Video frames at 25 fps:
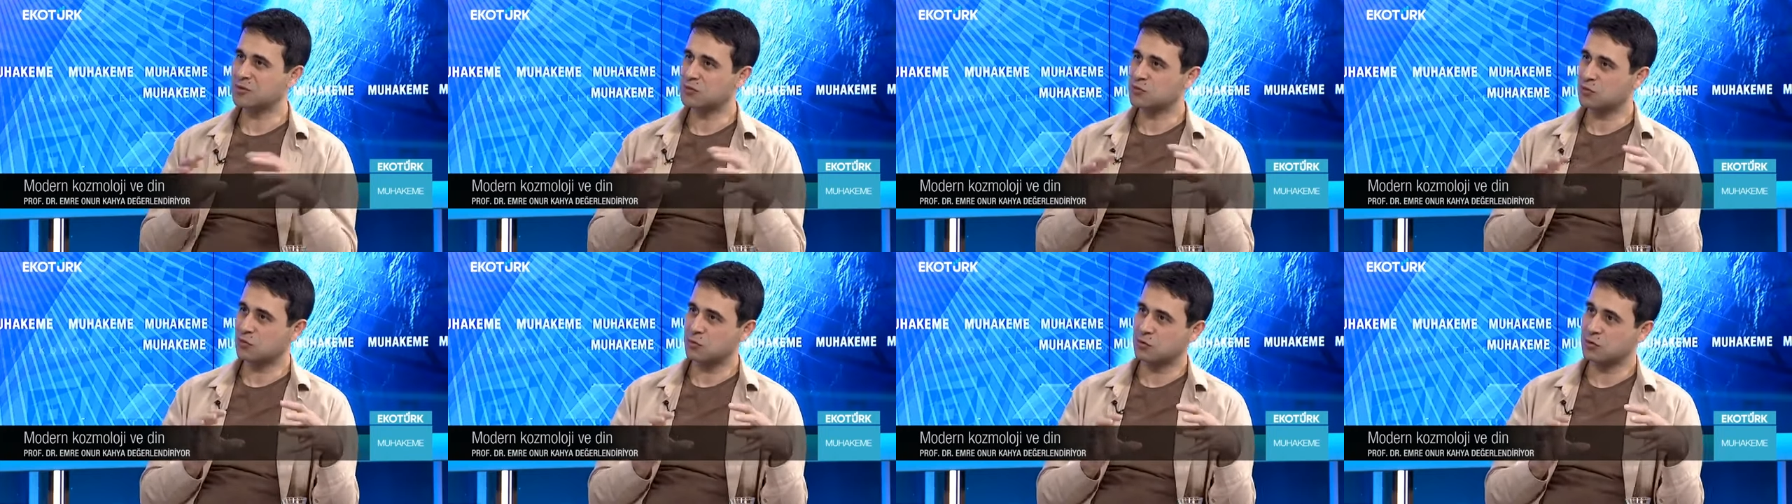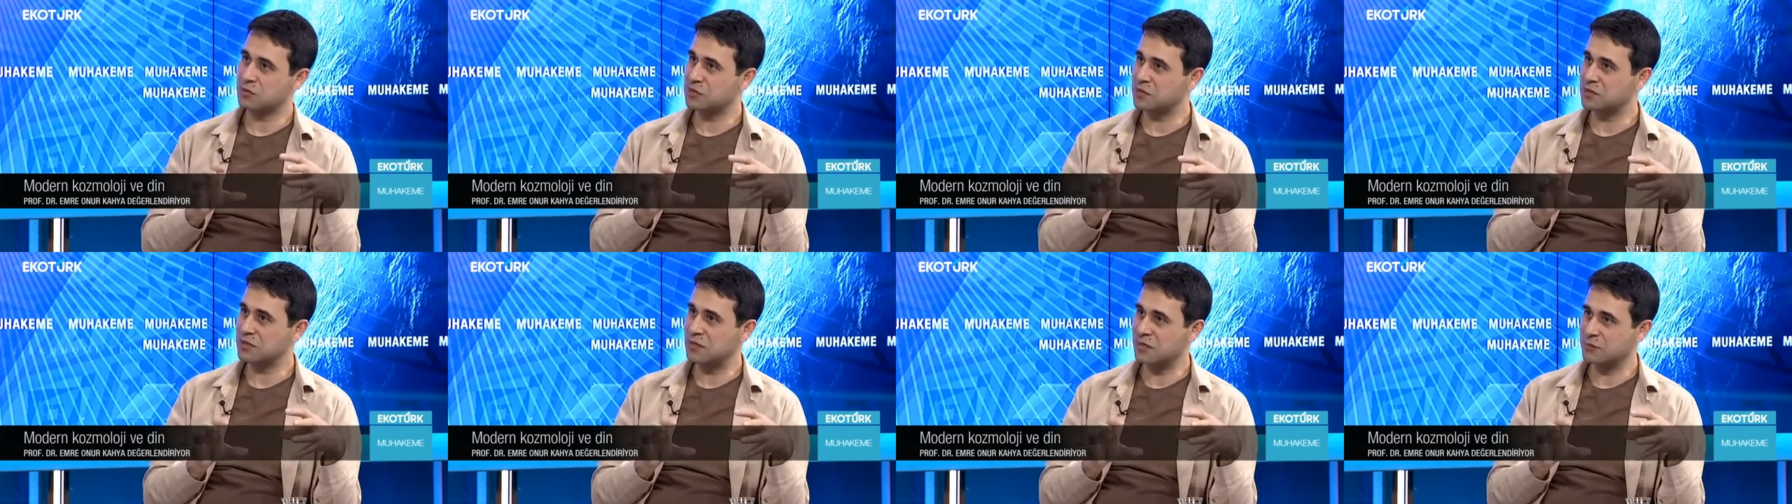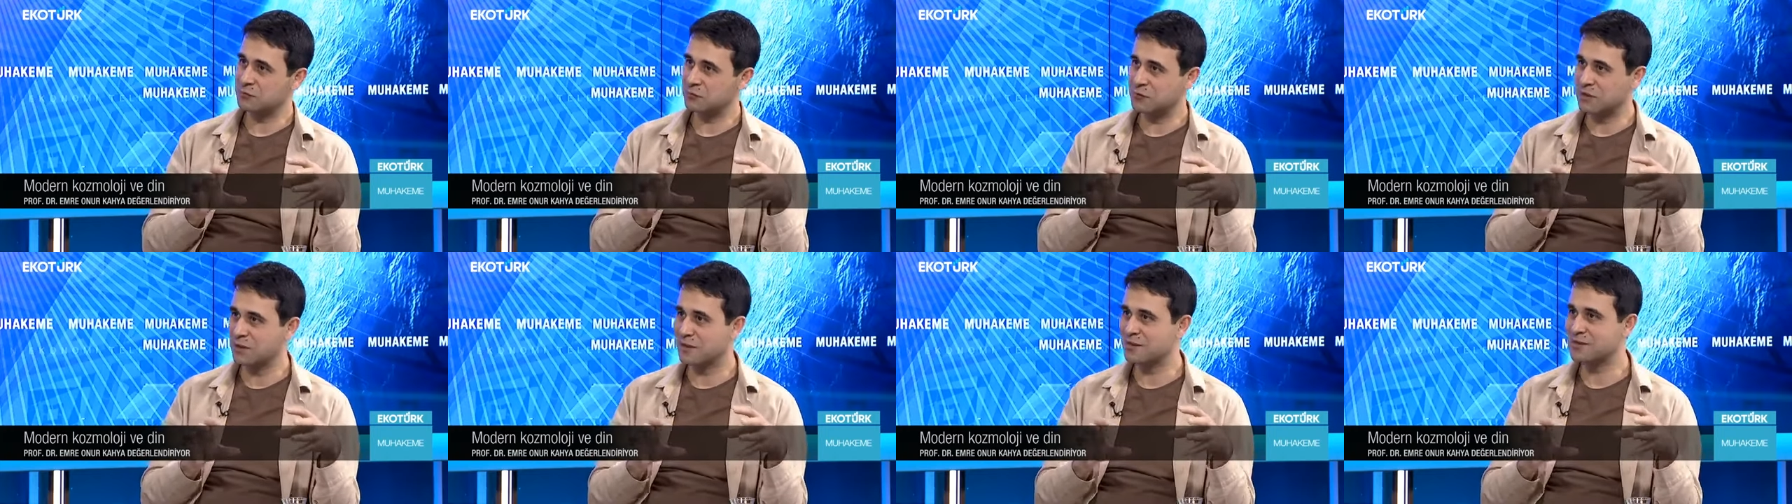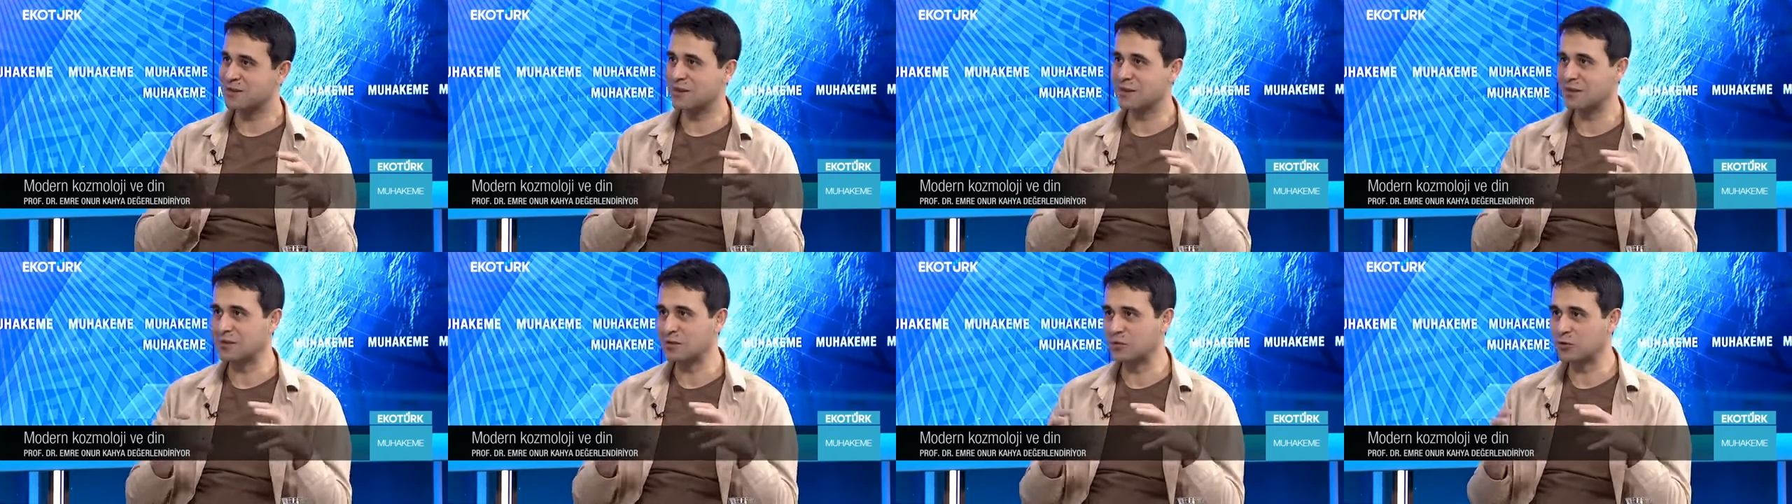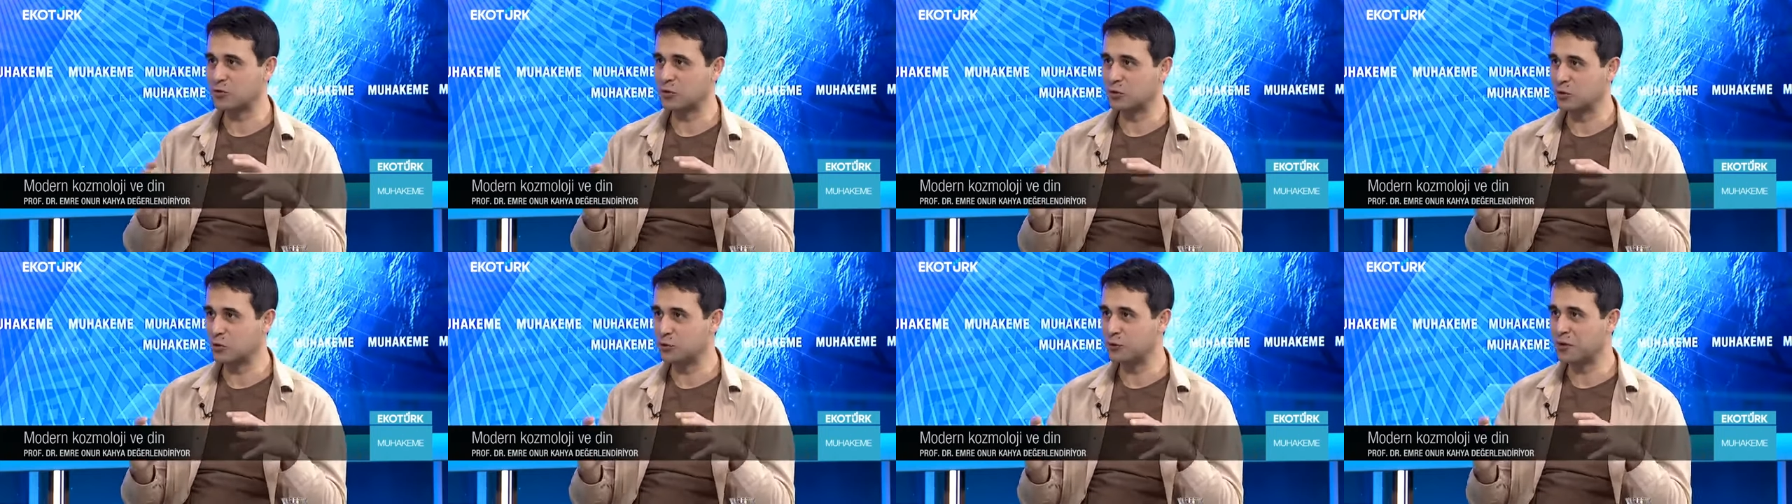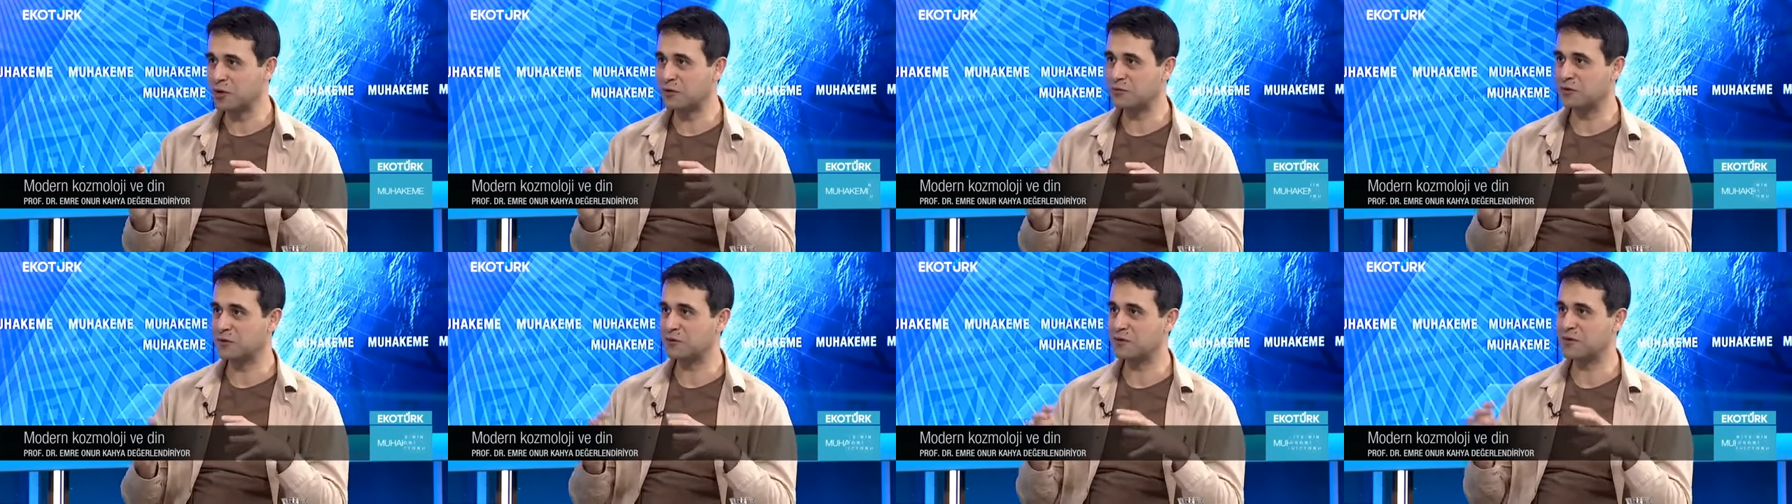astrolojiden biraz
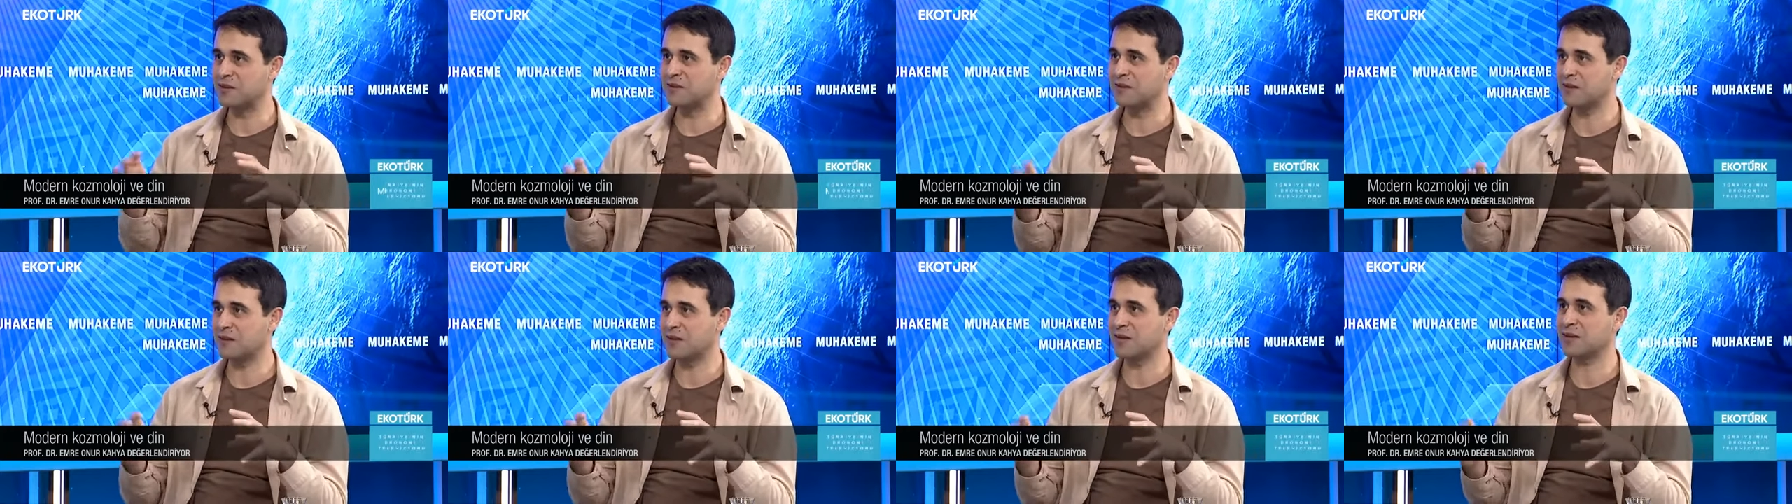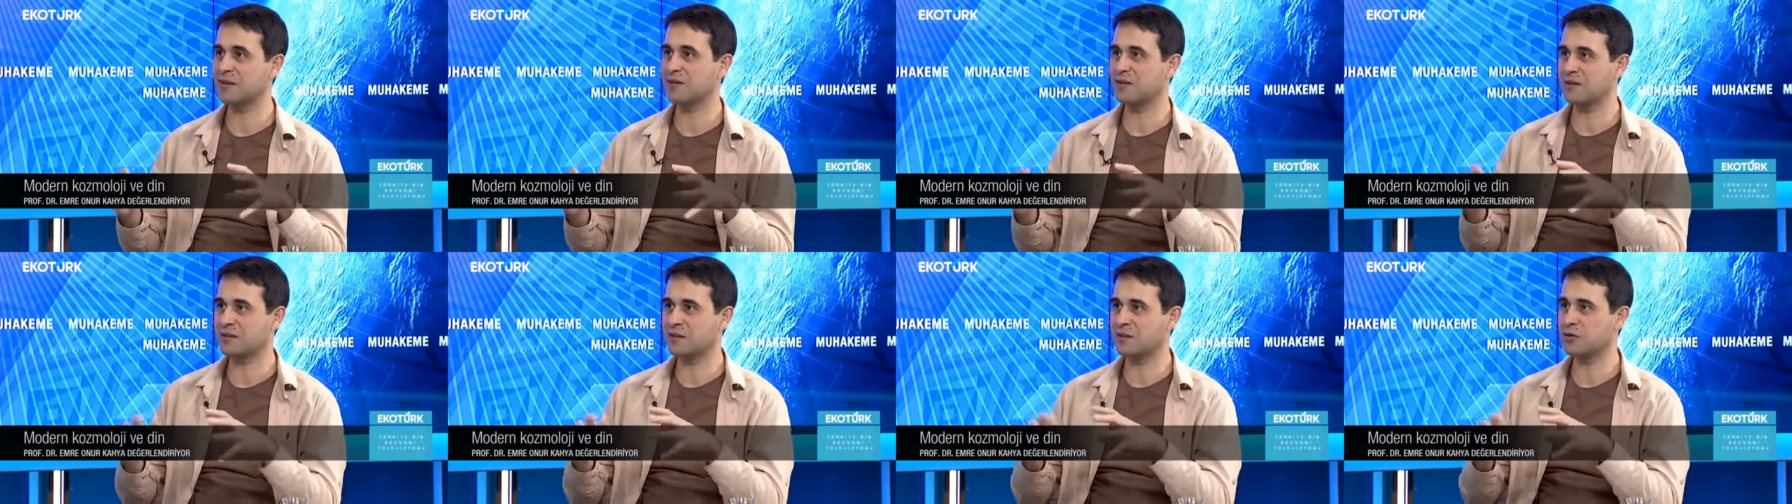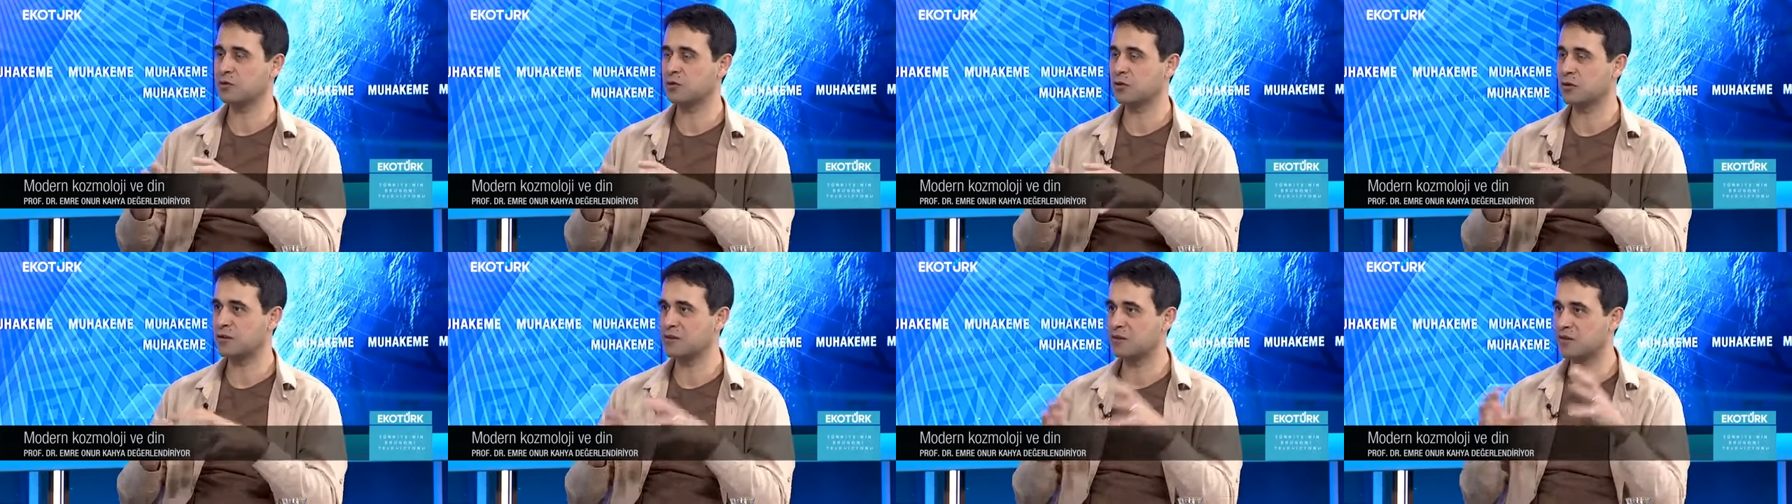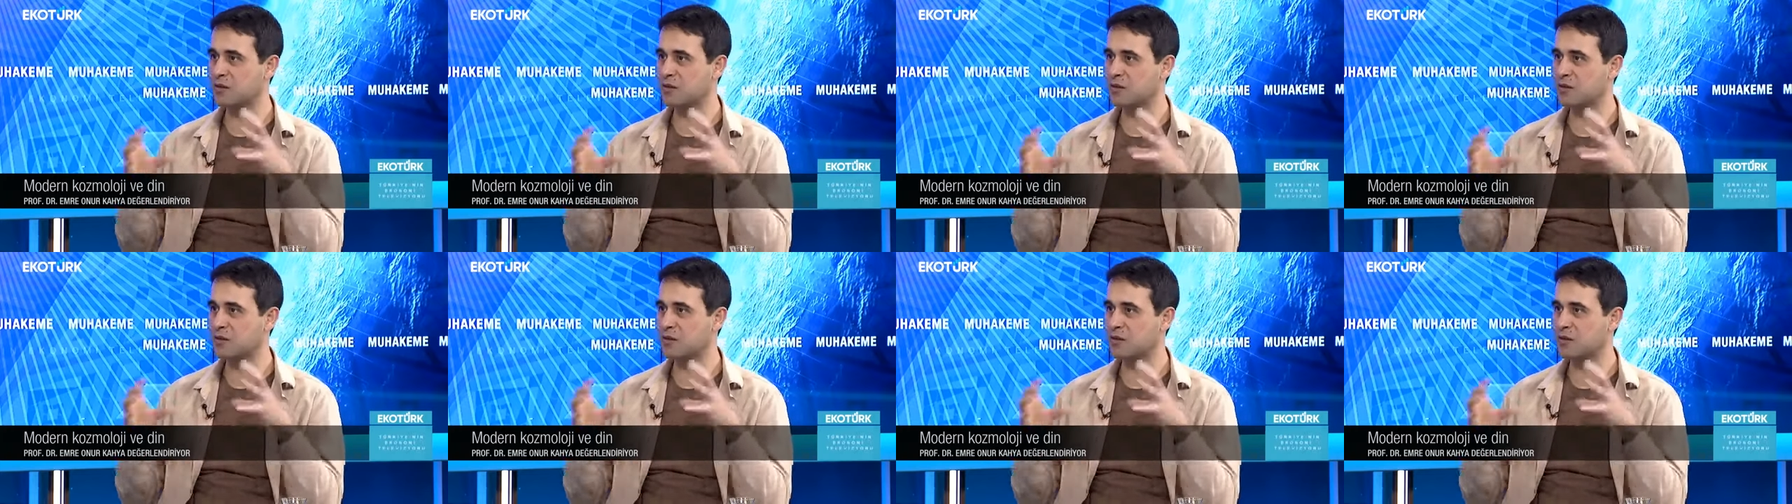astronomiye ve fiziğe,